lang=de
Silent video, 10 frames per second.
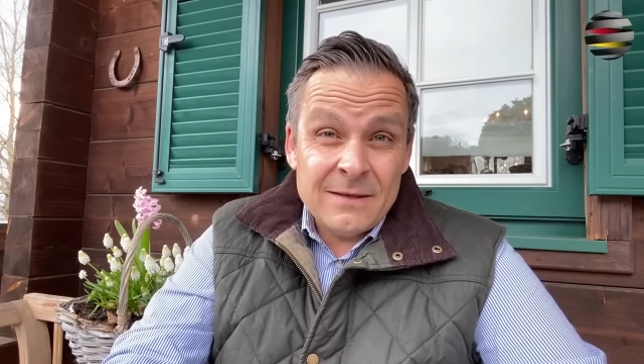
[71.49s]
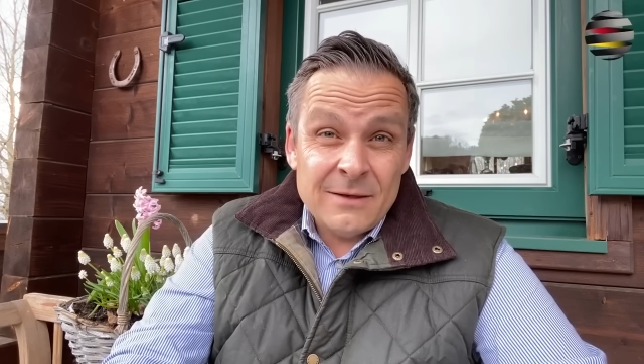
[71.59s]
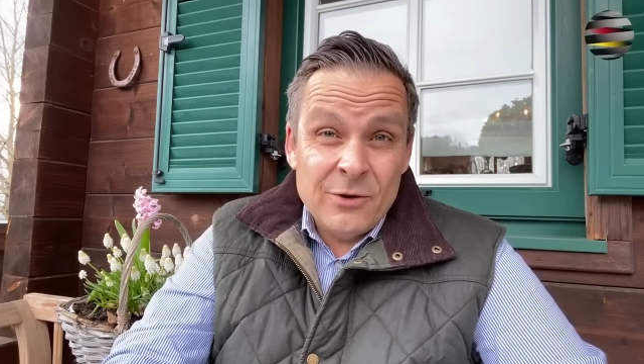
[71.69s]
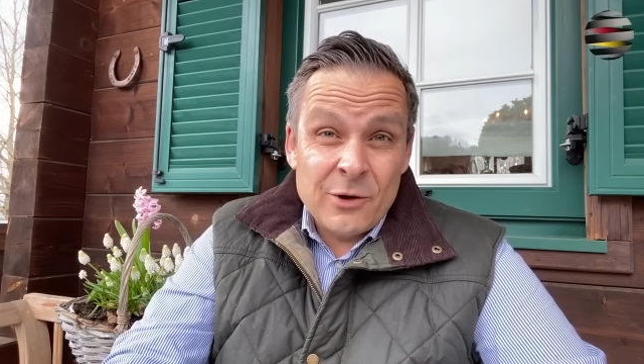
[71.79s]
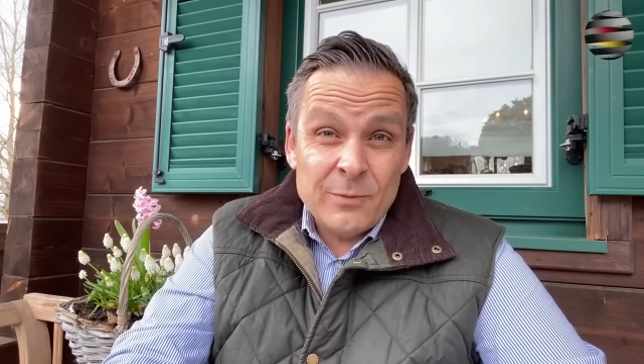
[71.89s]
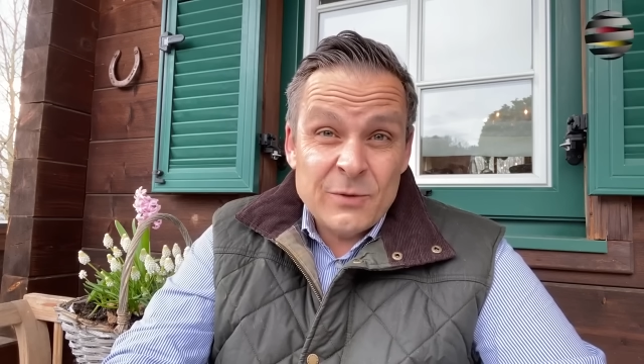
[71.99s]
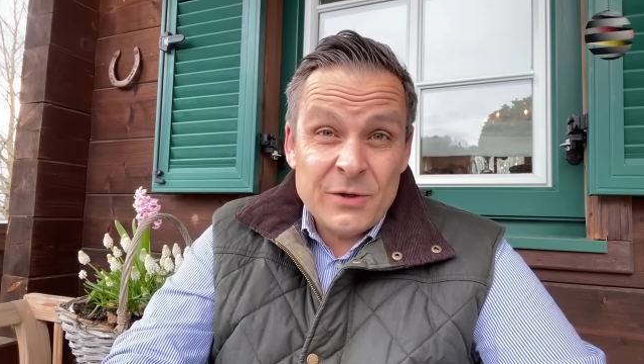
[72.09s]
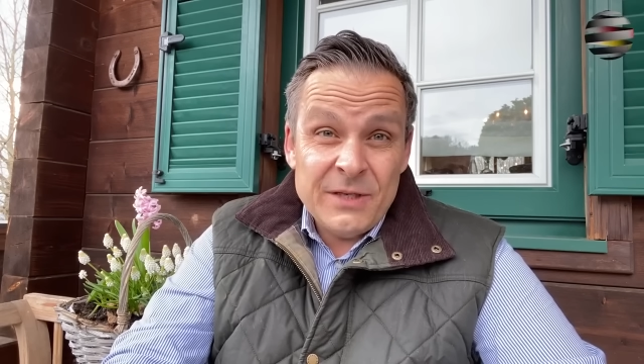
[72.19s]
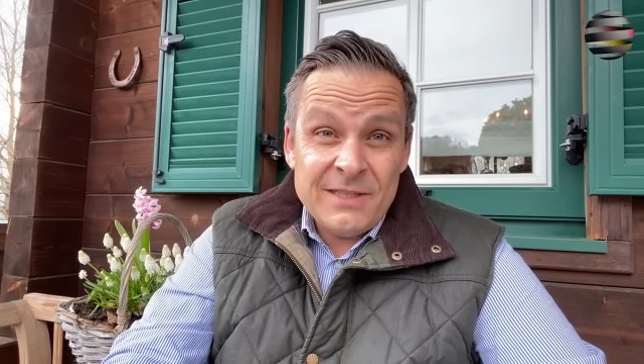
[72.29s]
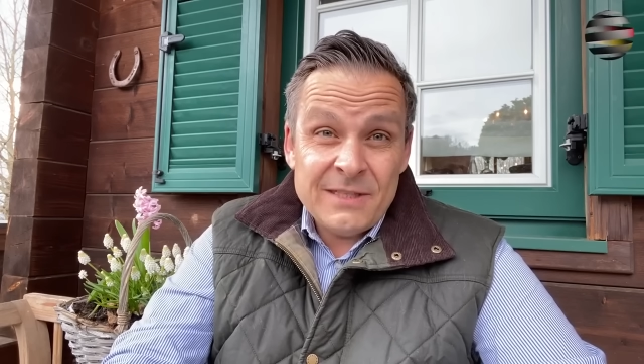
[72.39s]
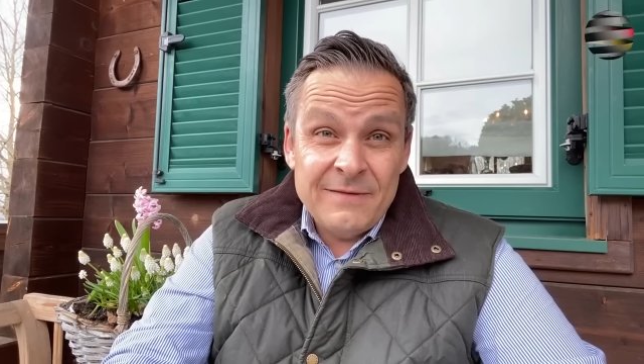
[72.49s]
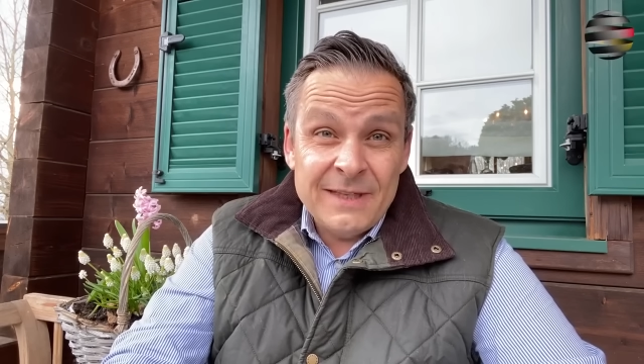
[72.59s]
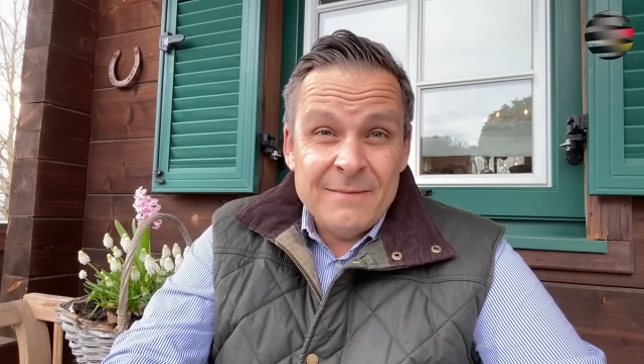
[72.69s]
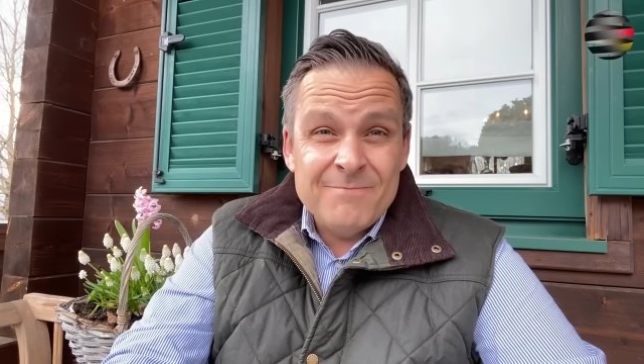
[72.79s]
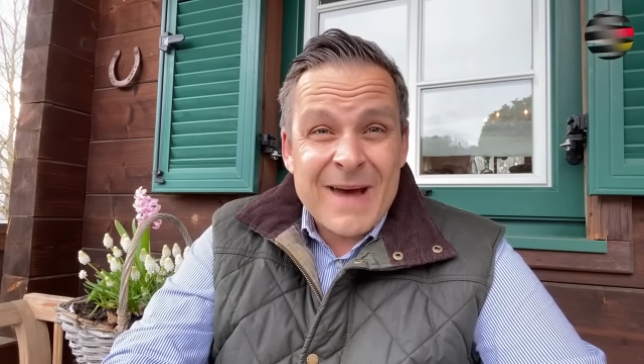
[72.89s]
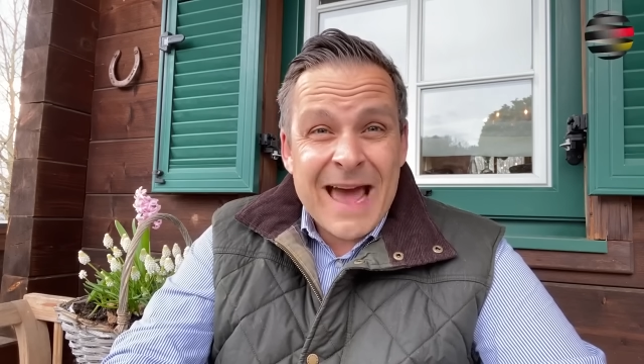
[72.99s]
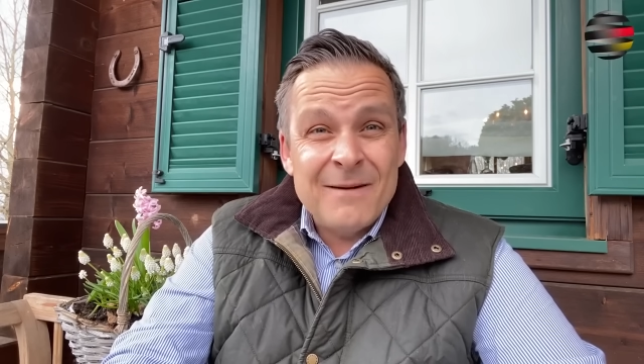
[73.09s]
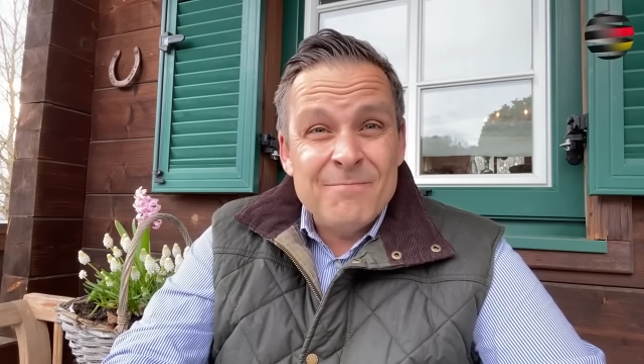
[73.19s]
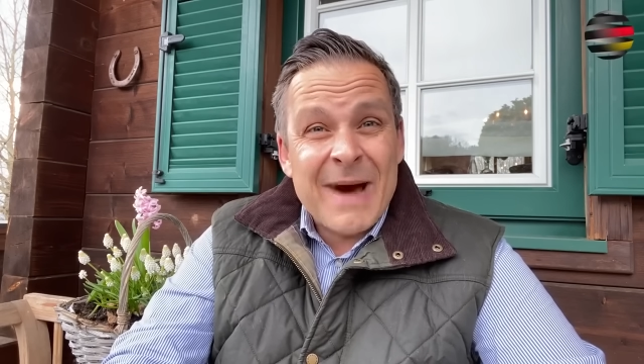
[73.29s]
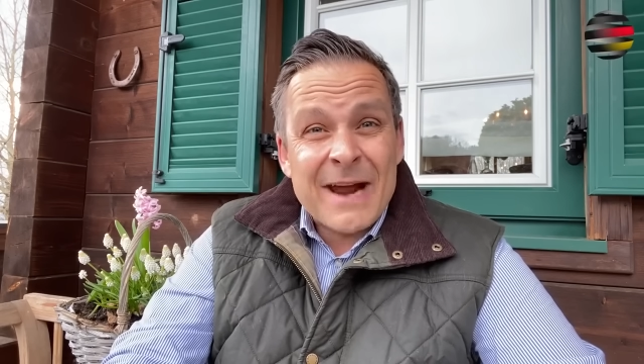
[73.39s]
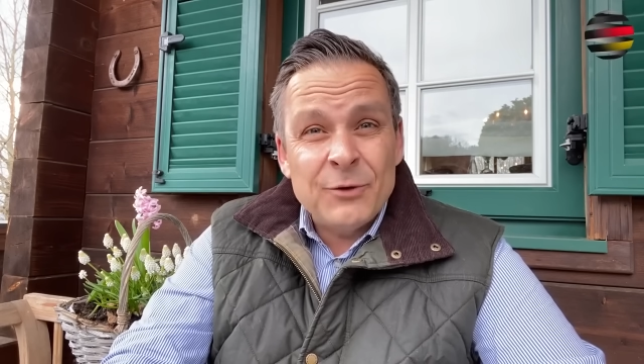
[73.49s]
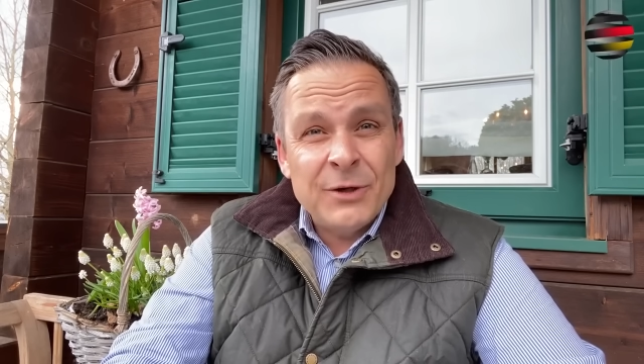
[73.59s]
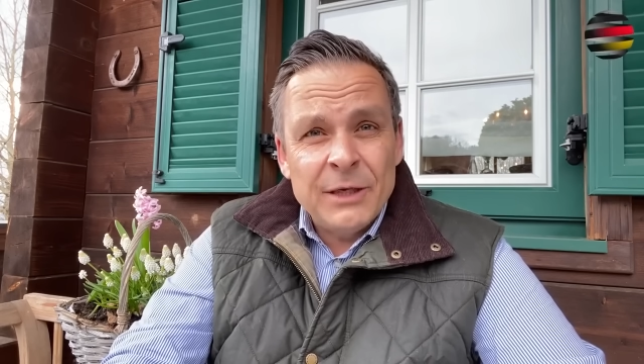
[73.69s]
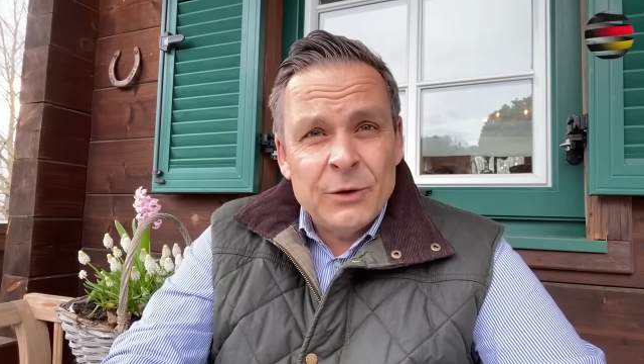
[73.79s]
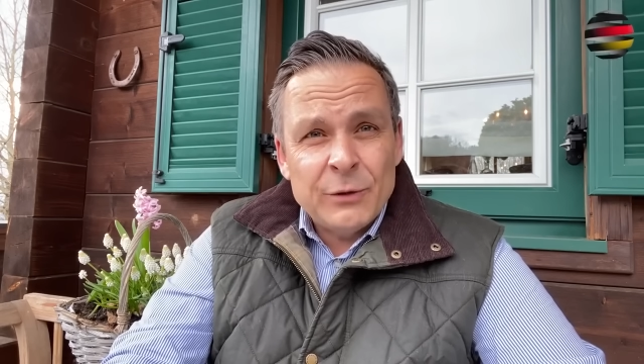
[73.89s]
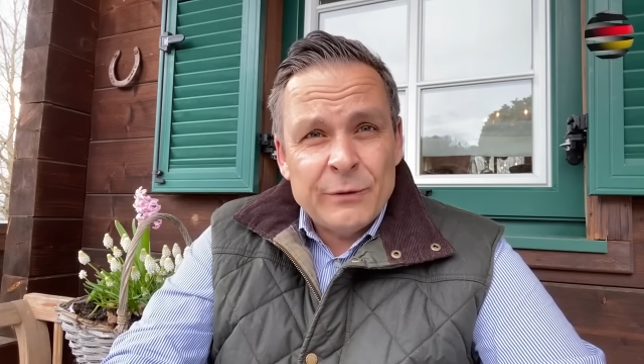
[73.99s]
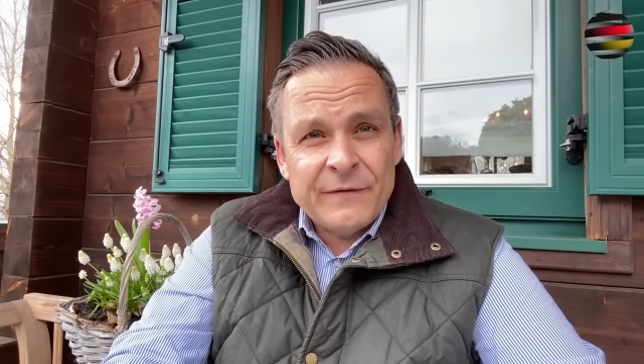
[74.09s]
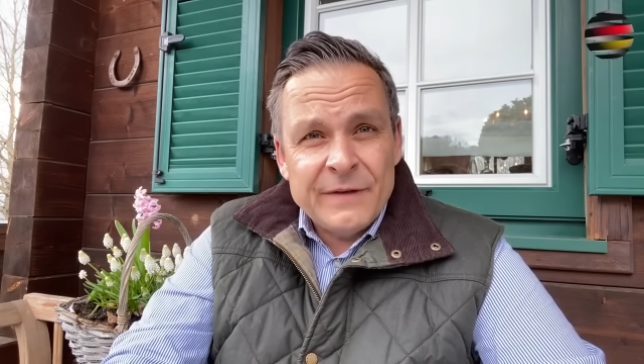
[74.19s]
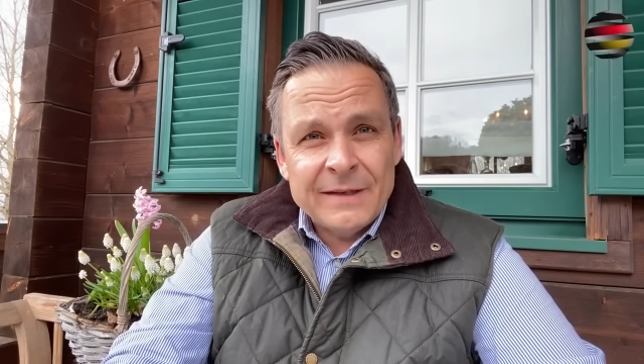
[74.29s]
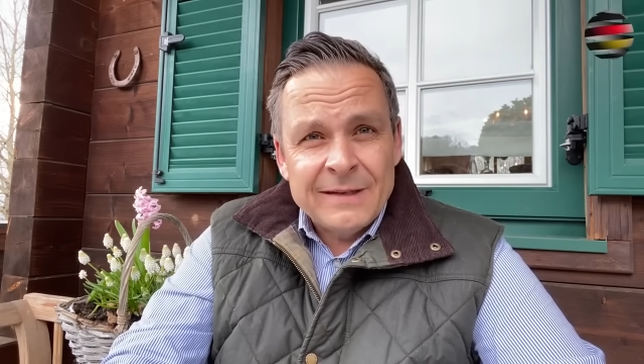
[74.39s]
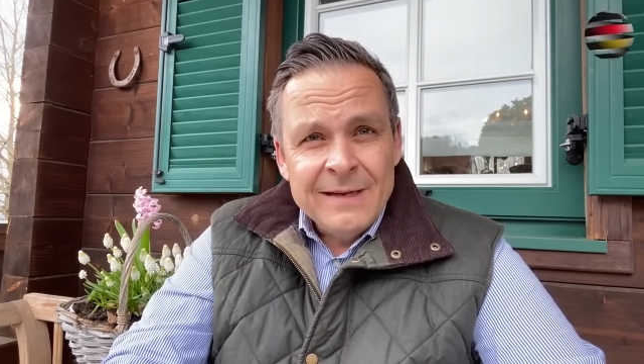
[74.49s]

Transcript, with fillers: der Korruptionist wird in Bayern pardoniert und hofiert.